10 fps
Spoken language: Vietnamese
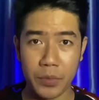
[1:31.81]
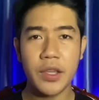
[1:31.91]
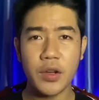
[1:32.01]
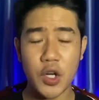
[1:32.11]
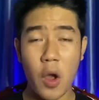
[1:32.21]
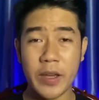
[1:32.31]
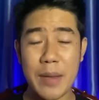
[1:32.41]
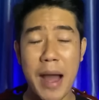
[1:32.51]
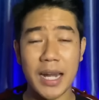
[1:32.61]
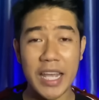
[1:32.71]
Nhưng rồi khi
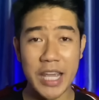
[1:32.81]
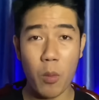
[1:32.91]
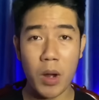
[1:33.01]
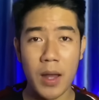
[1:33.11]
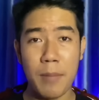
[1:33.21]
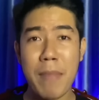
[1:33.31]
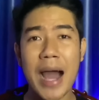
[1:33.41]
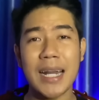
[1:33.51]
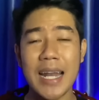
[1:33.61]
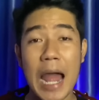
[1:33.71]
bà lấy chồng á,
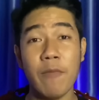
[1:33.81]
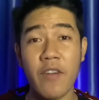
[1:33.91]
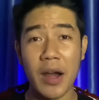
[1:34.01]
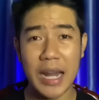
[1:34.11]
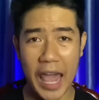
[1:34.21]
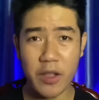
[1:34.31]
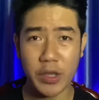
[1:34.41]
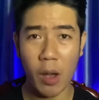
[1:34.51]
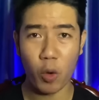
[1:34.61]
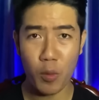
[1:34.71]
bà lại làm vợ lẽ cho
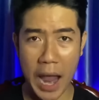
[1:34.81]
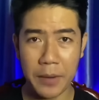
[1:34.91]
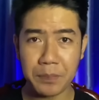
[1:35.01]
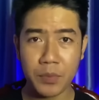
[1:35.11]
chồng của bà.